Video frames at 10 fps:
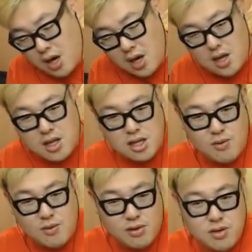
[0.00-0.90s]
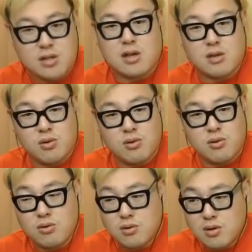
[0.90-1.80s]
体に悪いんだけ
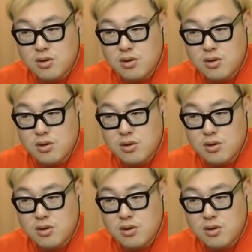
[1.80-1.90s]
ど、